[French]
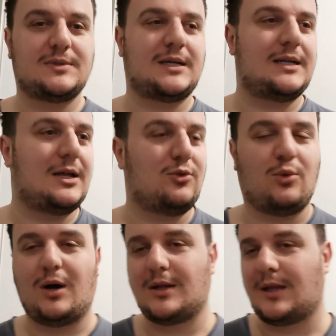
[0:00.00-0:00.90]
ça allait à
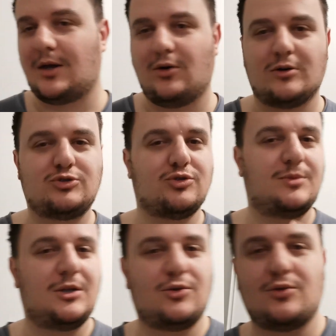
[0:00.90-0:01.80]
droite, à gauche, au
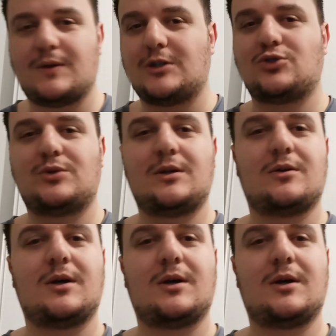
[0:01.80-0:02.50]
milieu, ça jouait.